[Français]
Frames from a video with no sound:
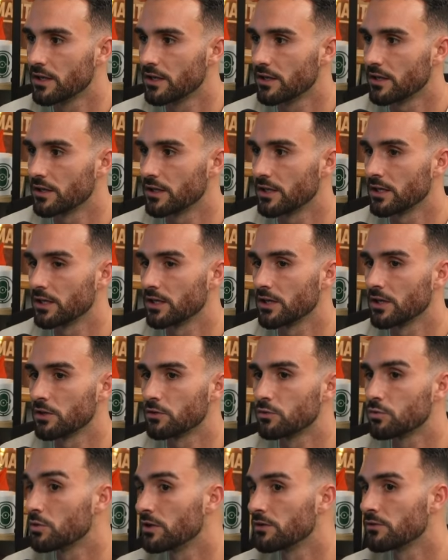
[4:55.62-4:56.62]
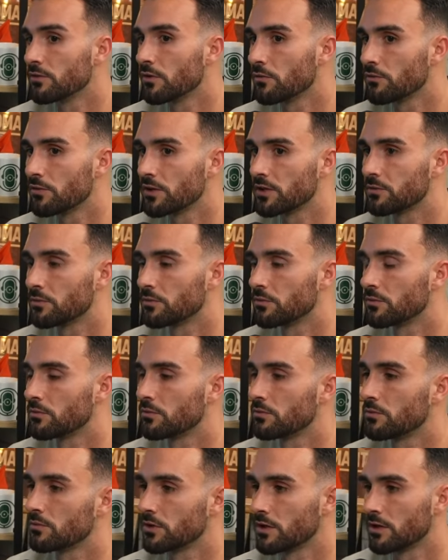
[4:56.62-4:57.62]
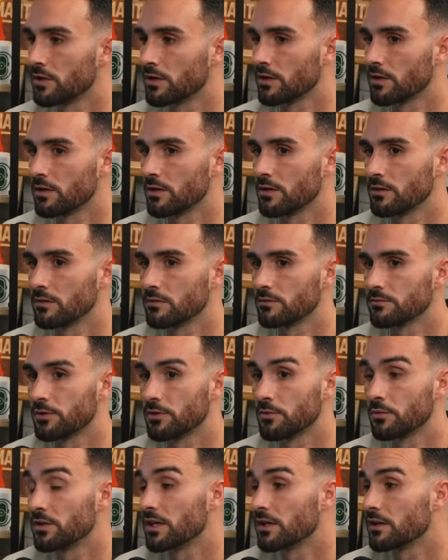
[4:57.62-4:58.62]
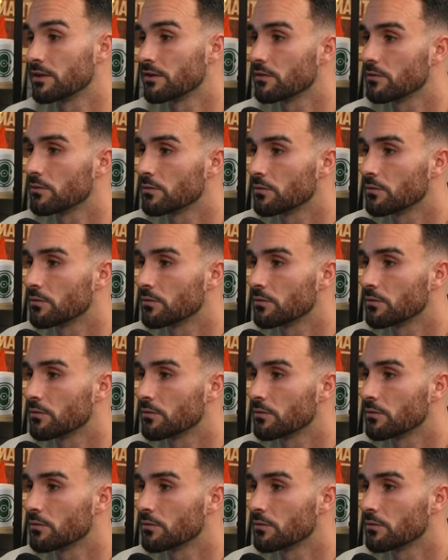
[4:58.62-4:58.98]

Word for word: Et euh, tous les ans, en fait, on, a, on, est,